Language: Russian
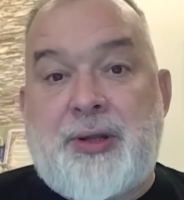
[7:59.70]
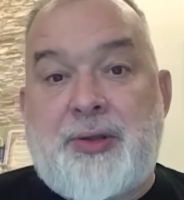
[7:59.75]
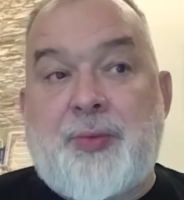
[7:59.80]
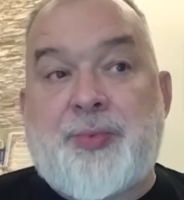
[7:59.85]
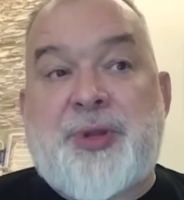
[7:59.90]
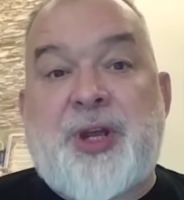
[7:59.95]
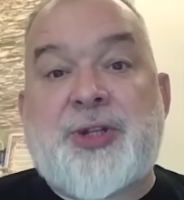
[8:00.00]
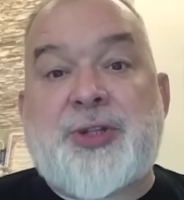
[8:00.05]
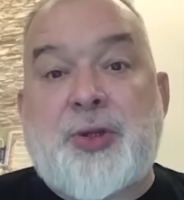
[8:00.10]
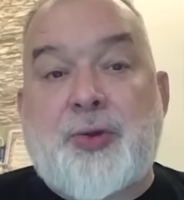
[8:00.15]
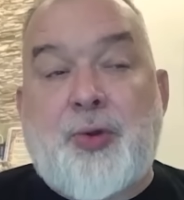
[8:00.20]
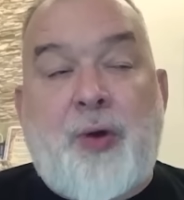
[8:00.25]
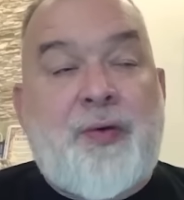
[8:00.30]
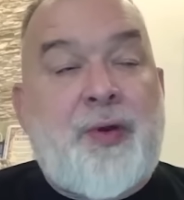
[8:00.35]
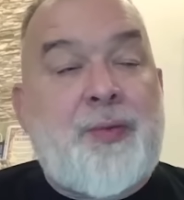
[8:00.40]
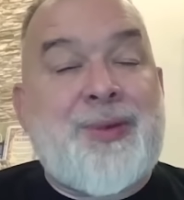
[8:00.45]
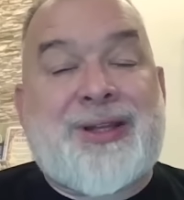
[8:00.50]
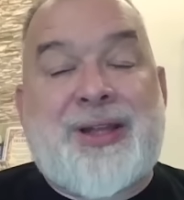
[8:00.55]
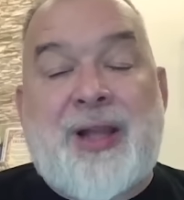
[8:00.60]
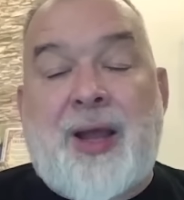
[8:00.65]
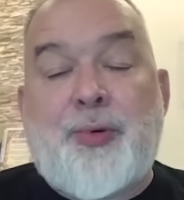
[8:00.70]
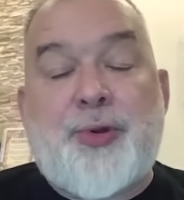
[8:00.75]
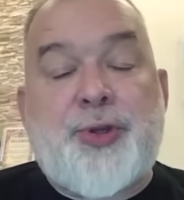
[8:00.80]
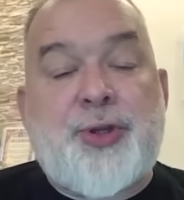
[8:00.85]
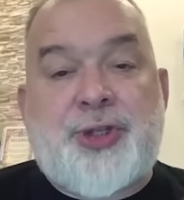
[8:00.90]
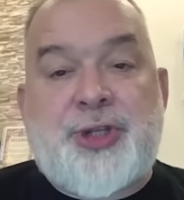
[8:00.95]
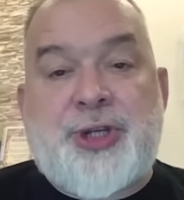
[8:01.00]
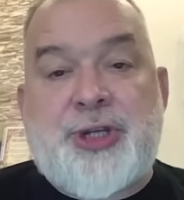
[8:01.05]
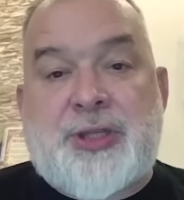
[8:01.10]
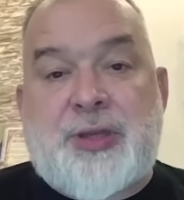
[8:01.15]
Ну, потому что новая метла
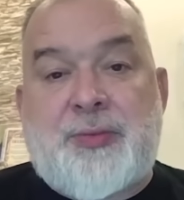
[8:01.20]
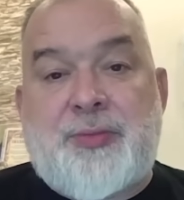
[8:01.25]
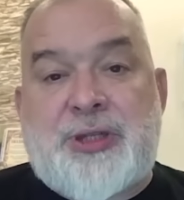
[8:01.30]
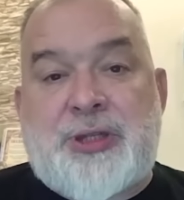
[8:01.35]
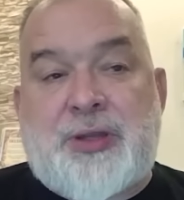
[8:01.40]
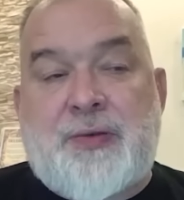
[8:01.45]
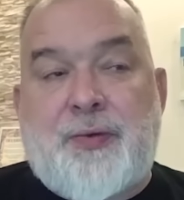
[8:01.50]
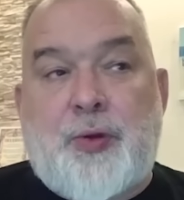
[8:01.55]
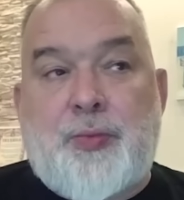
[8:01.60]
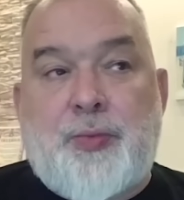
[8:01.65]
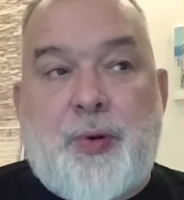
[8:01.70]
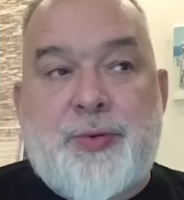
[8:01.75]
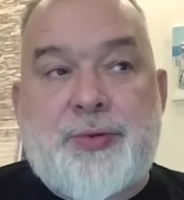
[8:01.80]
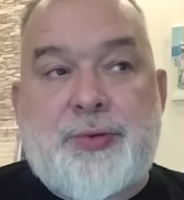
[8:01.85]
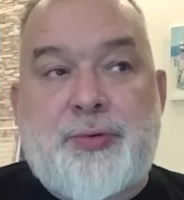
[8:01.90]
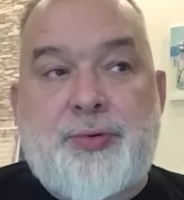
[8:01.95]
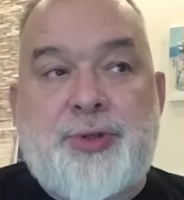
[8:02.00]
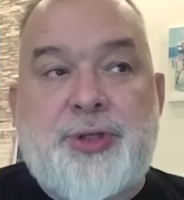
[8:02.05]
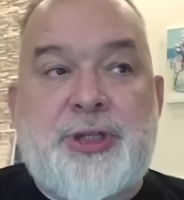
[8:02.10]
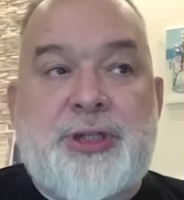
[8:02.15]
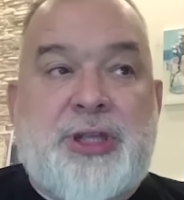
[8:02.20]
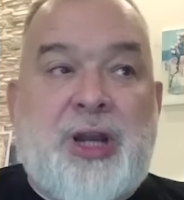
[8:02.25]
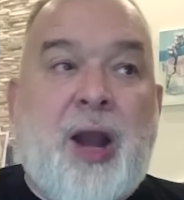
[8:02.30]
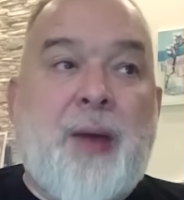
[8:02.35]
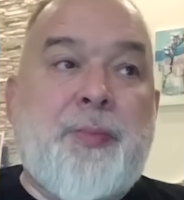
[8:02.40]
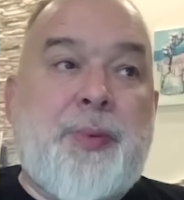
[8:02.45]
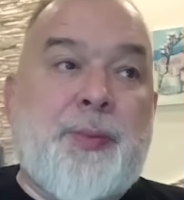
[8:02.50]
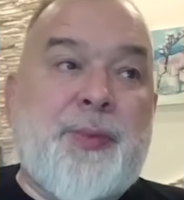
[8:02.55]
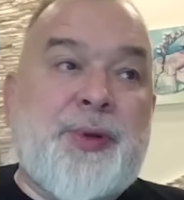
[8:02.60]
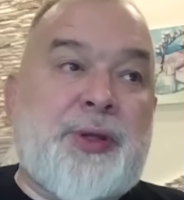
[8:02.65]
будет чисто мести в любом случае. С
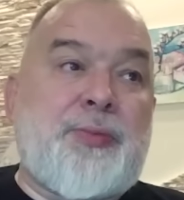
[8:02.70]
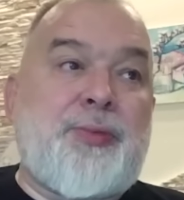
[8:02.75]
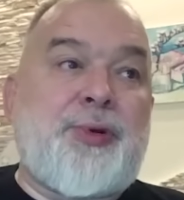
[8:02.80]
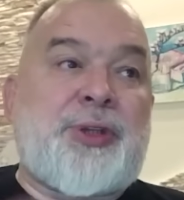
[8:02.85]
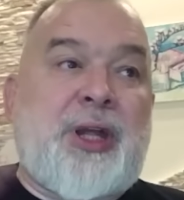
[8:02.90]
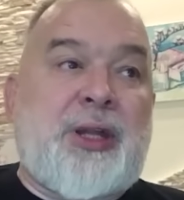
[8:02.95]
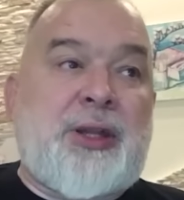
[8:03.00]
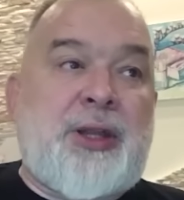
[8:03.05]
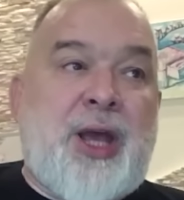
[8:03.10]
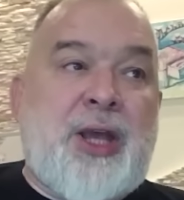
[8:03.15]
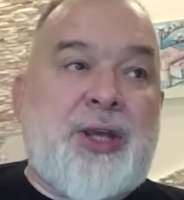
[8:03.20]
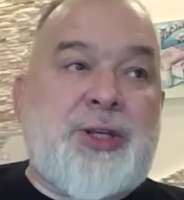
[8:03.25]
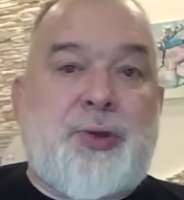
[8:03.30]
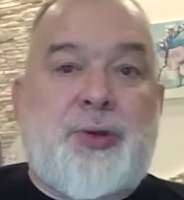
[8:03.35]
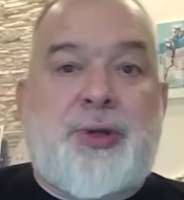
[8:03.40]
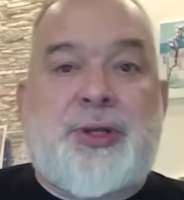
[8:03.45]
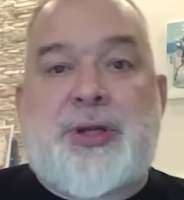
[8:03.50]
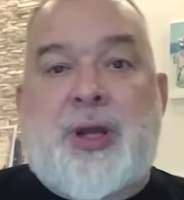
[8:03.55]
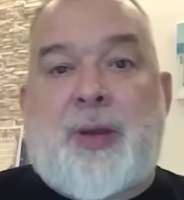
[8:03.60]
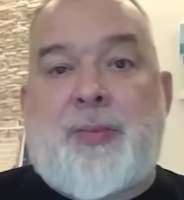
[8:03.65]
Трампом это будет одна история, с